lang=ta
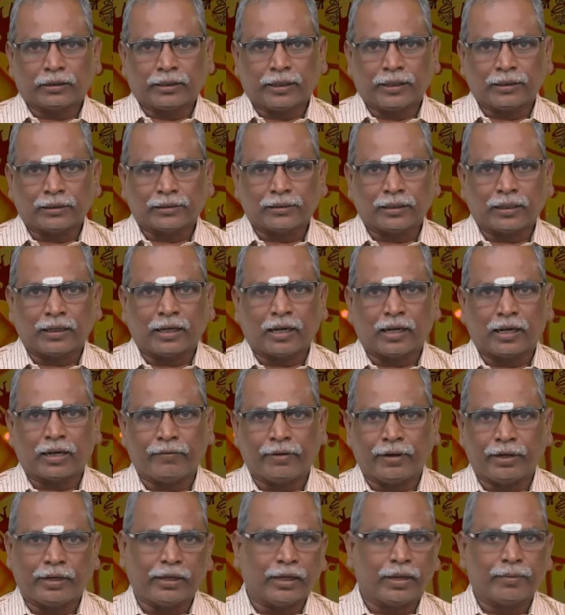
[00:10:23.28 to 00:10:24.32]
டென்ஷன் ஆக
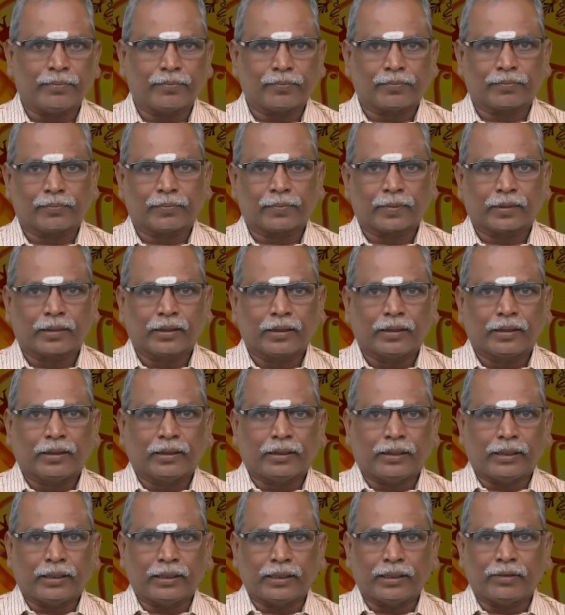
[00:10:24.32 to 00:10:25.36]
வேண்டாம்
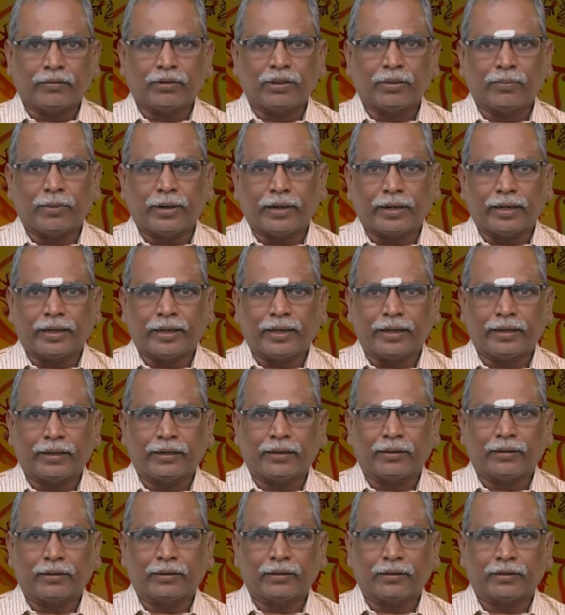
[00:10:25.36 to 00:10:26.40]
எந்த விதமான
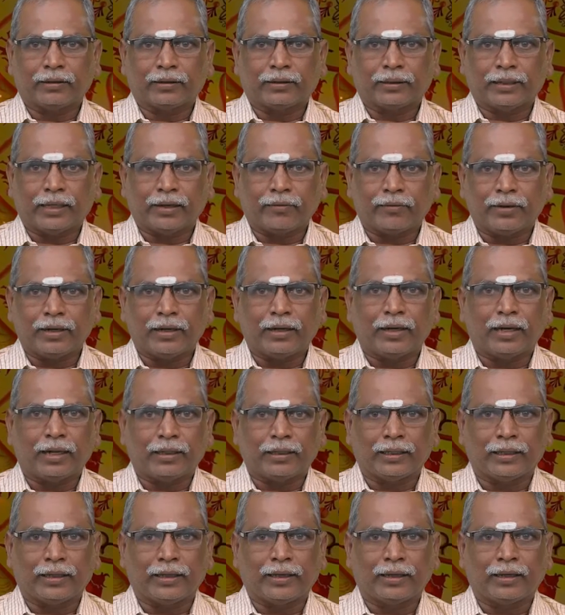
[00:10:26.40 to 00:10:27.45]

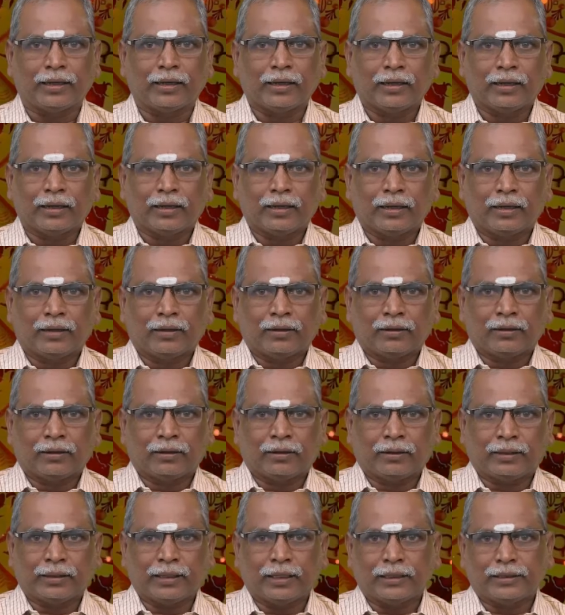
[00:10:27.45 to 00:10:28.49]
தேவையில்லாத
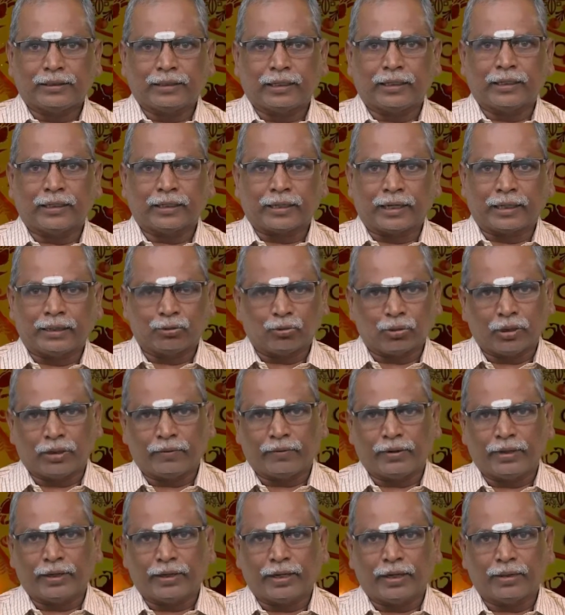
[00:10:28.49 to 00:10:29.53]
நிகழ்ச்சிகளில் கலந்து கொள்ள
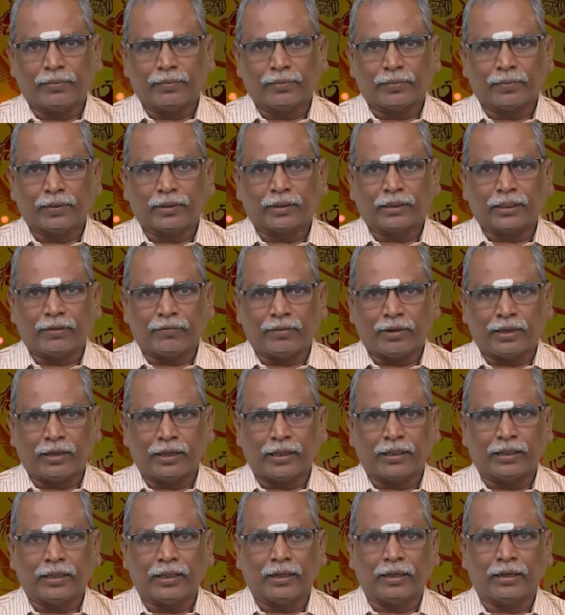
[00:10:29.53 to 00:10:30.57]
வேண்டாம்
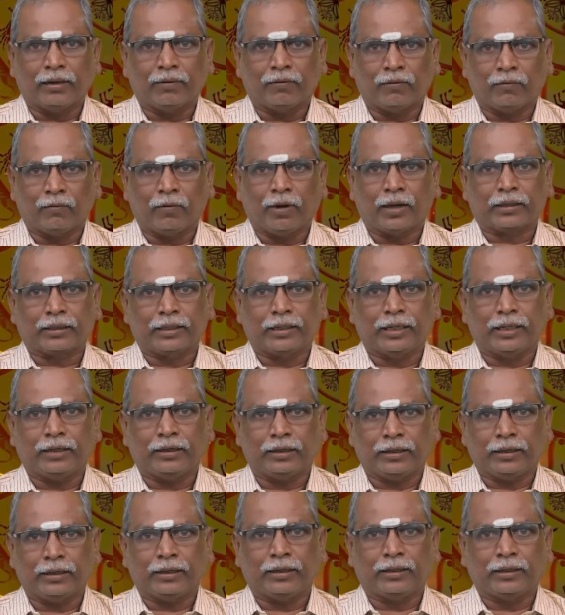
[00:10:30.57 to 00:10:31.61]
தேவையில்லாத வார்த்தைகளை
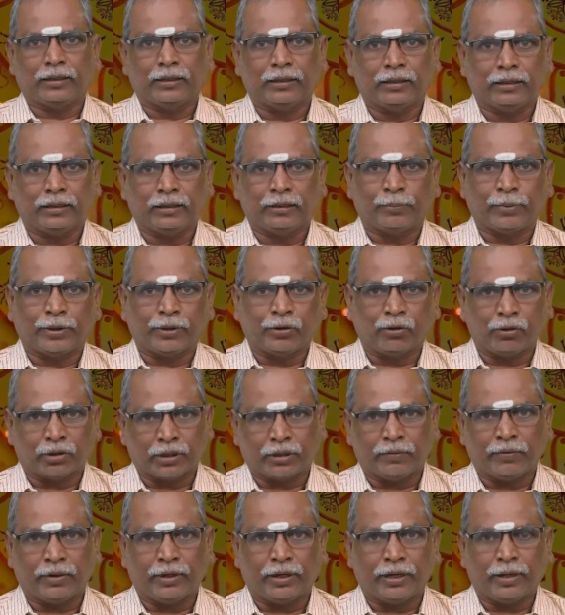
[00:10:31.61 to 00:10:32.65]

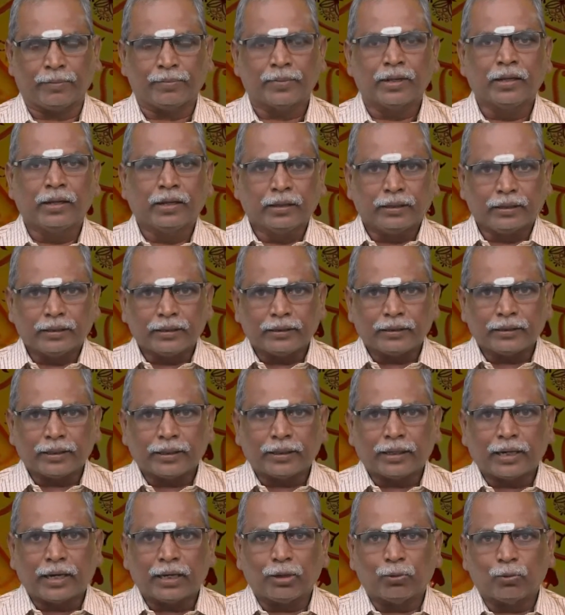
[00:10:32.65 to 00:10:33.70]
பிரயோகிக்க வேண்டாம் இந்த
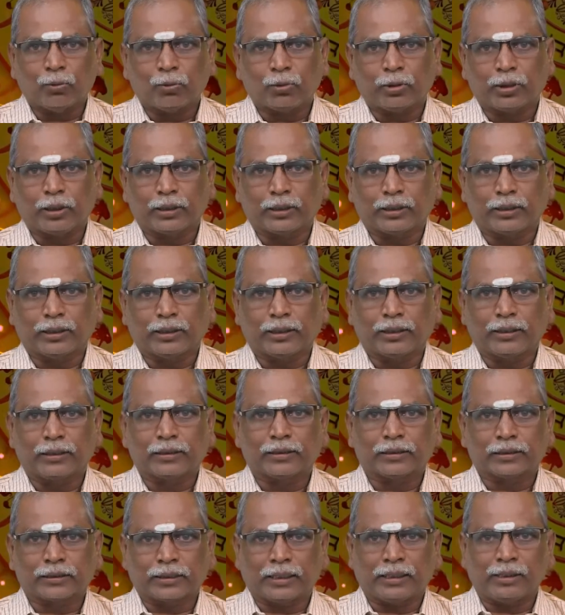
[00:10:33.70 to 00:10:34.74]
நாள் உங்களுக்கு
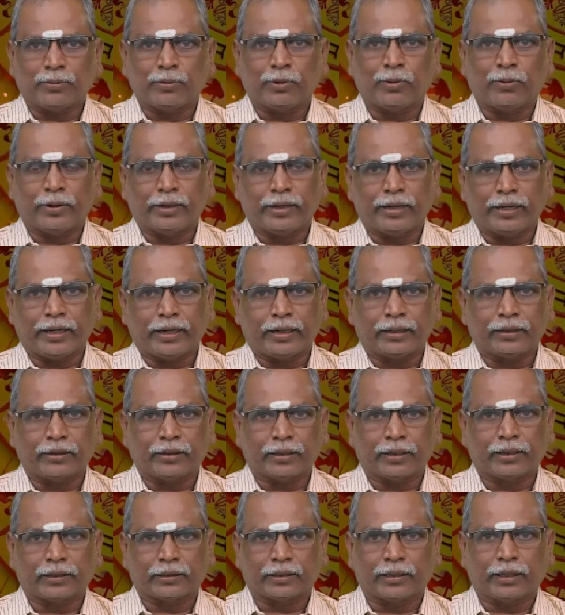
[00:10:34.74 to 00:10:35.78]
சனி பகவானுடைய
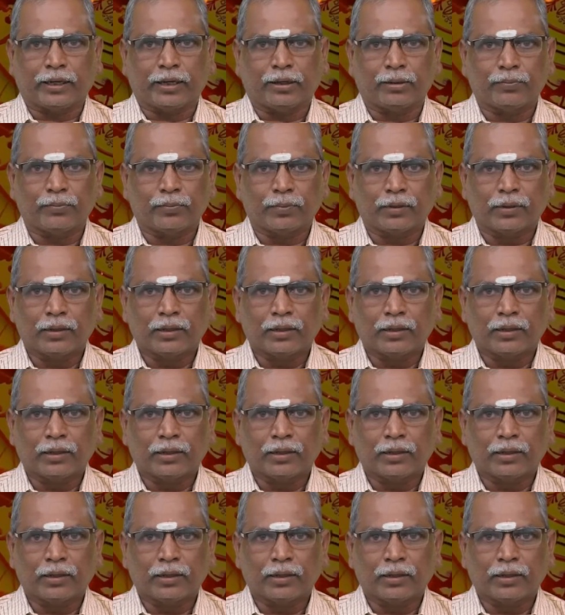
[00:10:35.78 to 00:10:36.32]
அனுகிரகத்தினாலும்